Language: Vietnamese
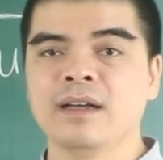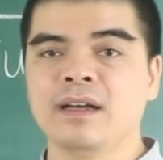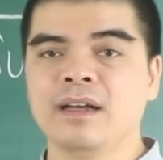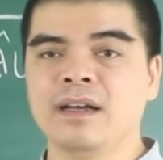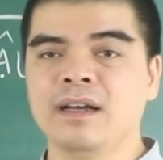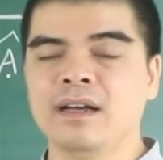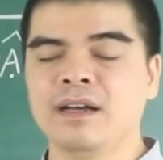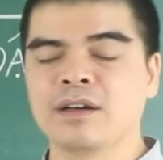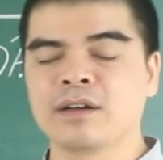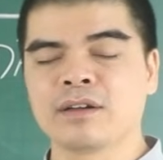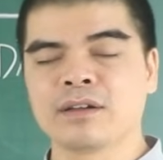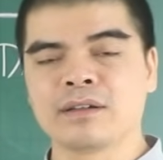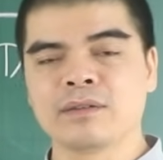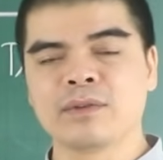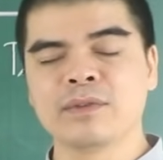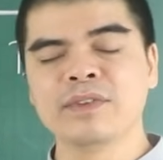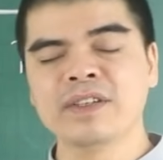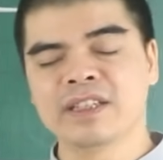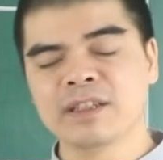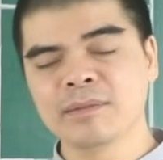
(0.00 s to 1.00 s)
À,
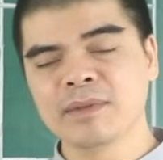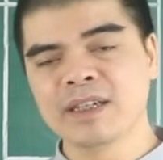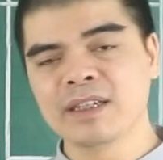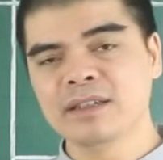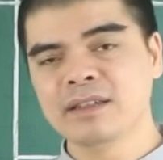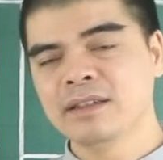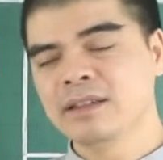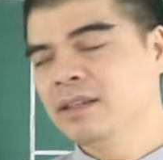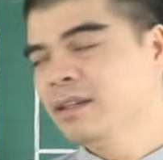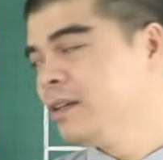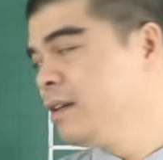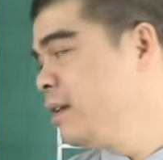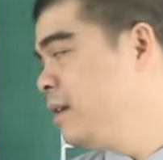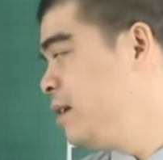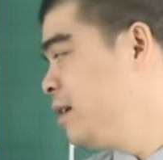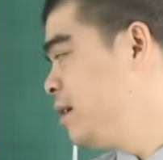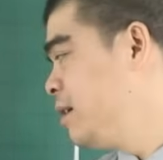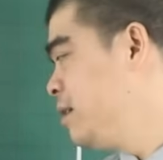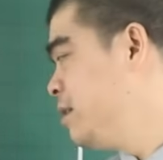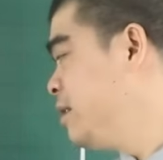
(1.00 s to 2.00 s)
quý vị thân mến,
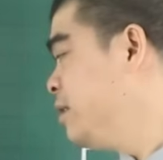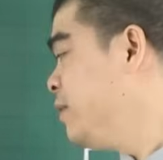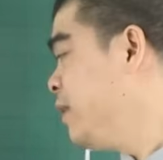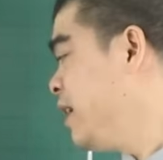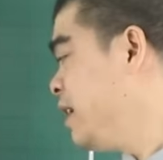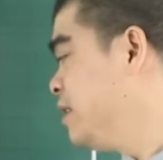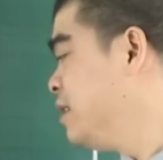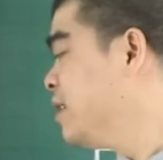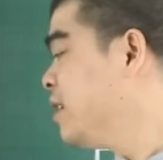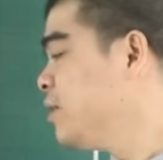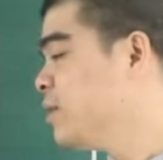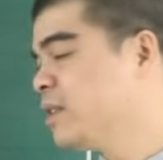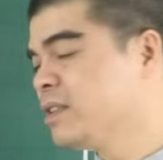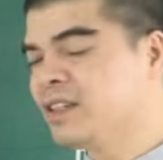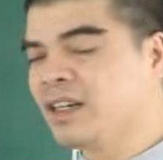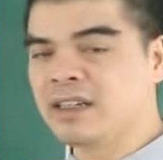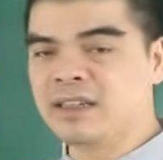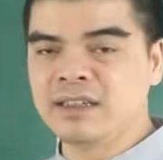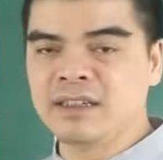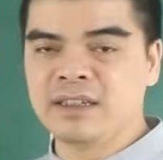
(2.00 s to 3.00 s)
như vậy những người tuổi
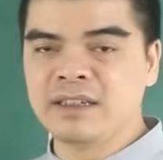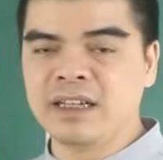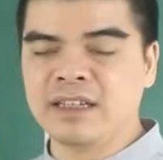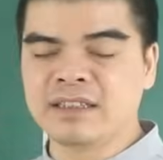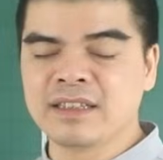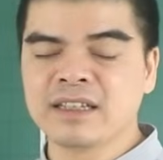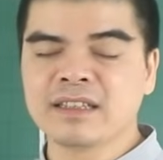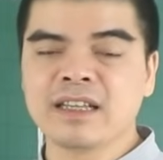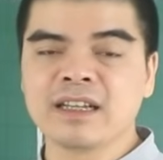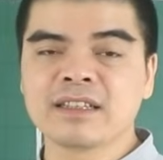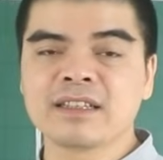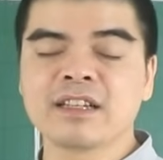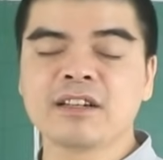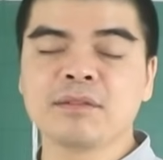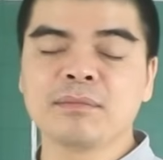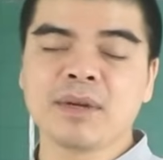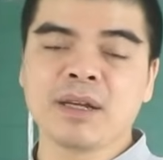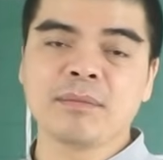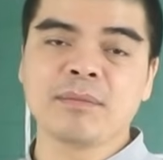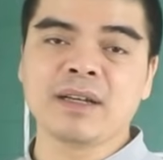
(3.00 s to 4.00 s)
Dần ấy, để gia tăng thêm
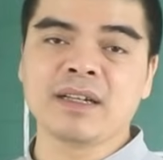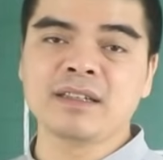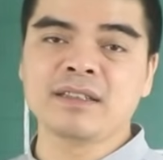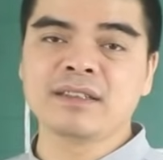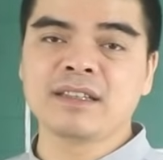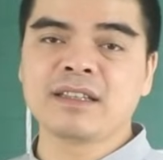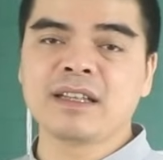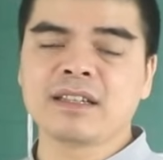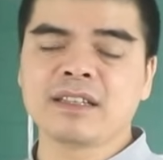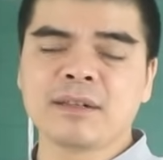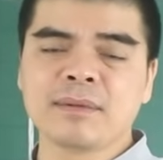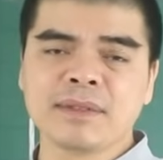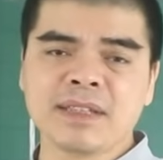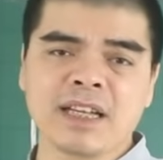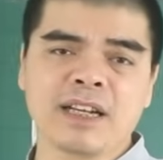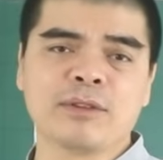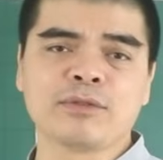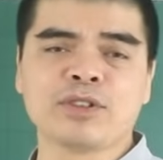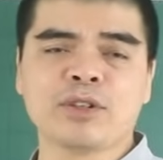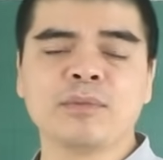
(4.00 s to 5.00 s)
cái may mắn, gia tăng thêm cái
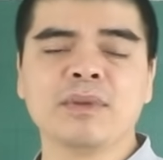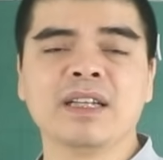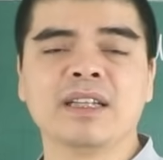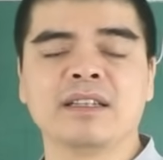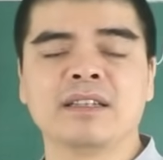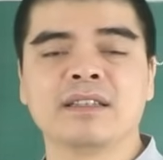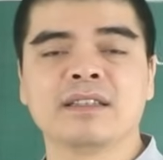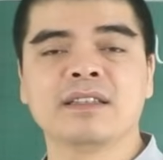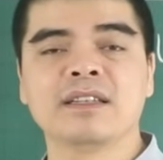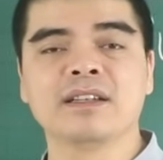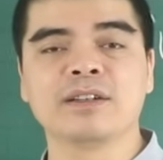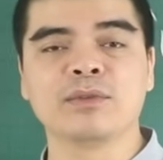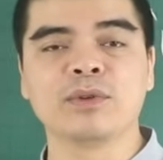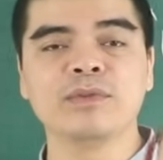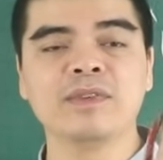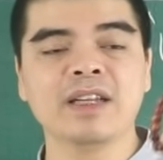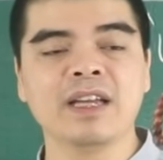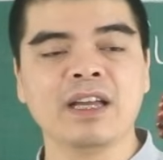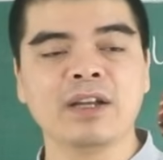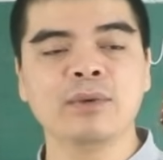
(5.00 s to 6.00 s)
tài lộc cho mình, thì quý
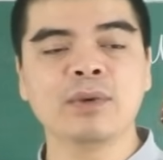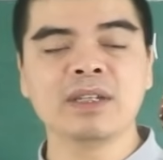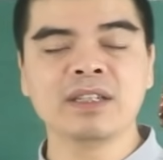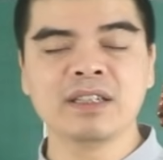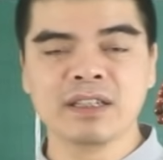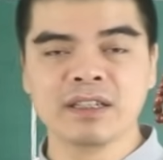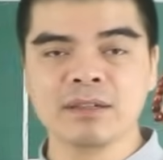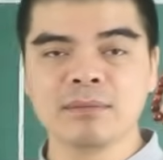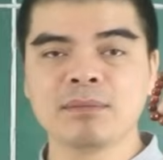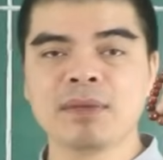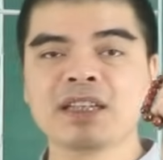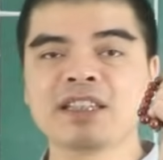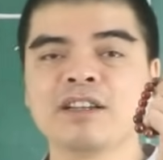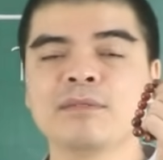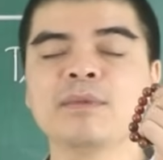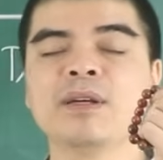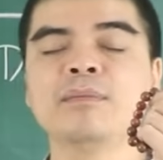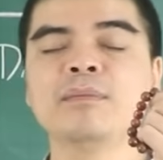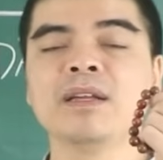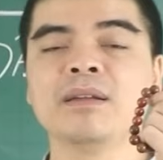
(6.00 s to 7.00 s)
vị hãy luôn nhớ mang theo
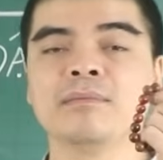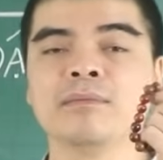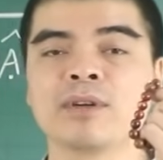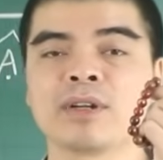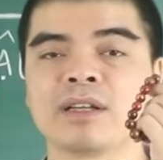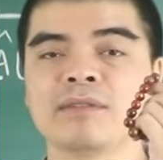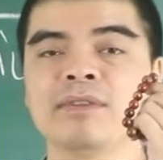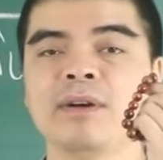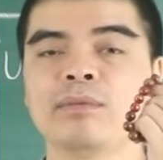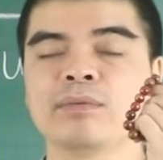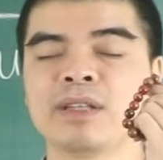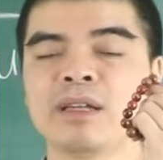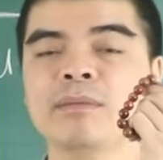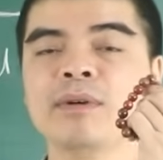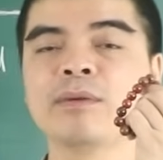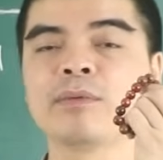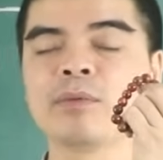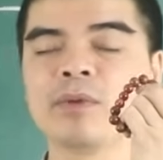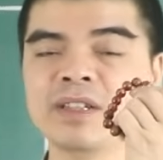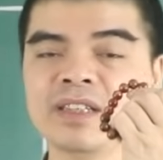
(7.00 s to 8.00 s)
bên mình một cái vòng tam
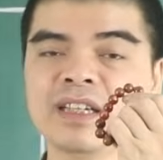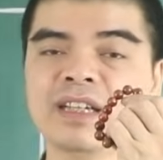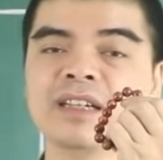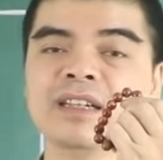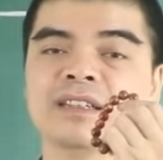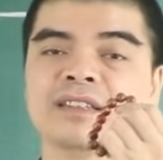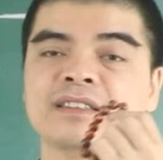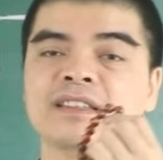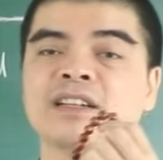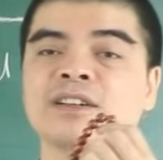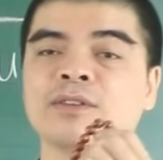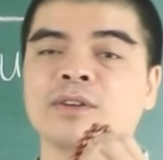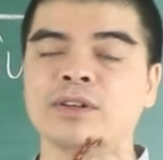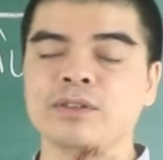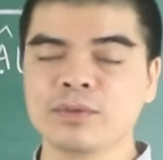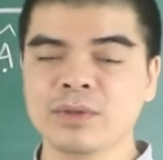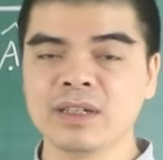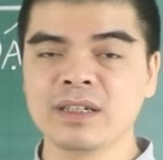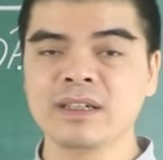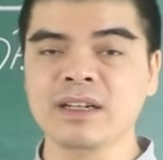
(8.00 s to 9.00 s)
hợp quý nhân Dần Ngọ
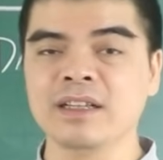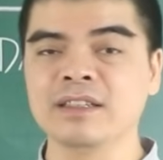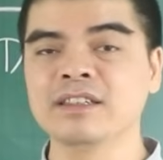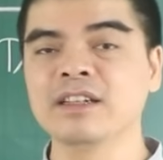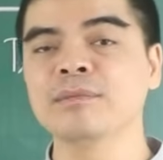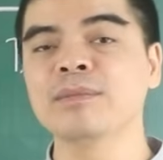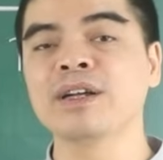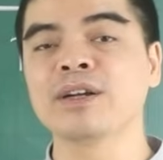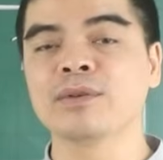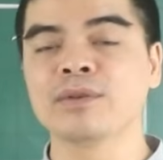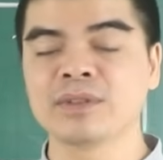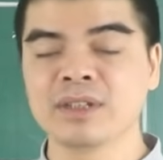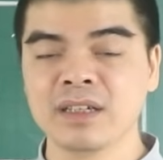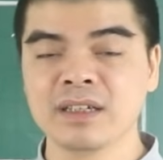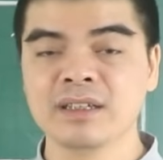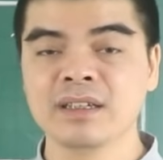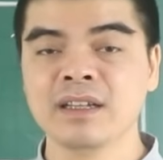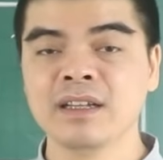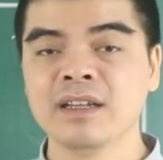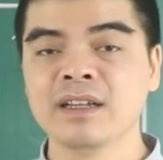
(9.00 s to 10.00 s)
Tuất để trợ mệnh hộ
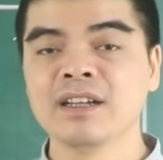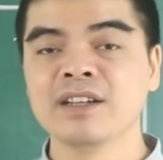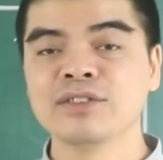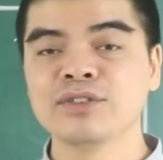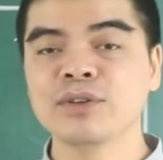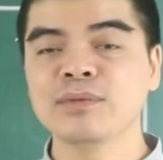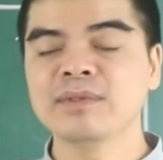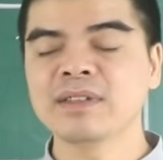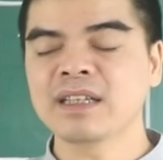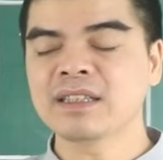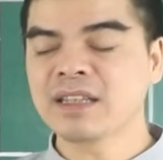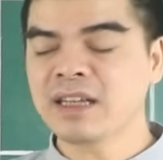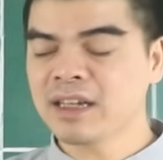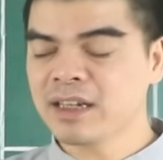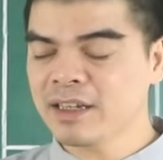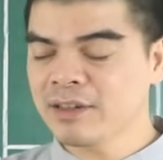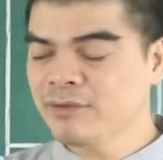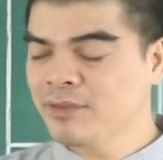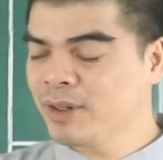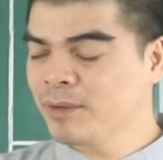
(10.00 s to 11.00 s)
thân, giúp gia tăng
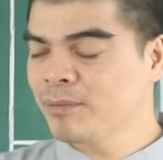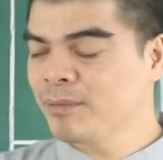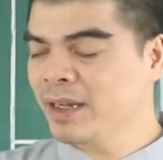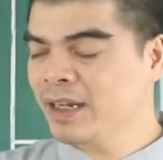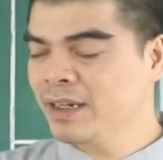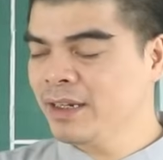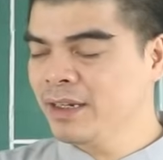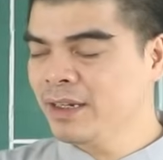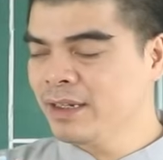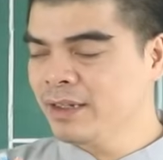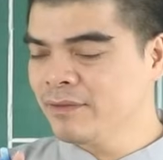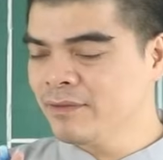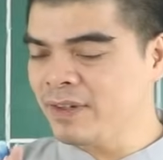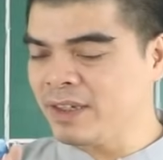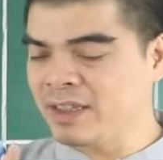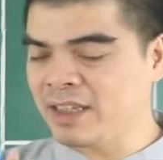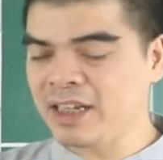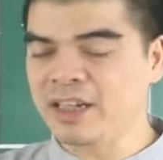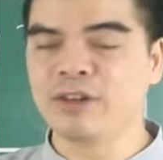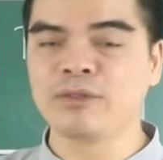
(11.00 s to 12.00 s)
cái vận may về
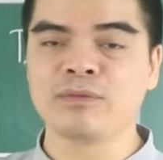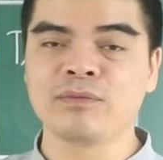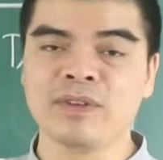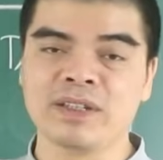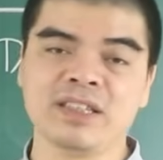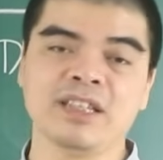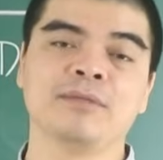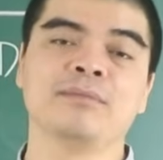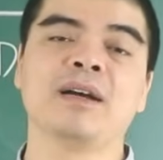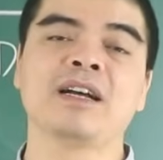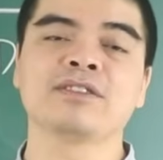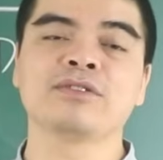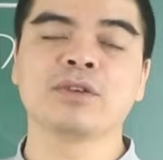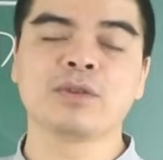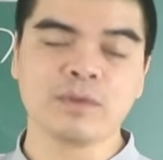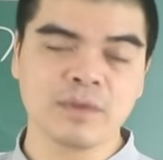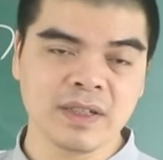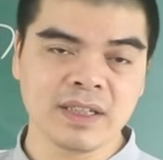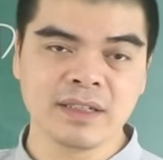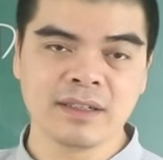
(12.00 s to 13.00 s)
tài lộc và tiền bạc cho
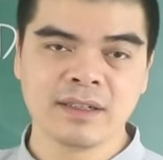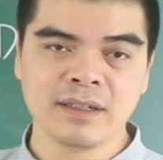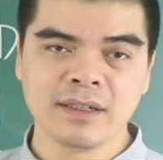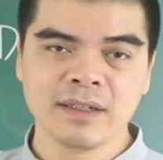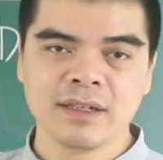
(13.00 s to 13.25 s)
quý vị.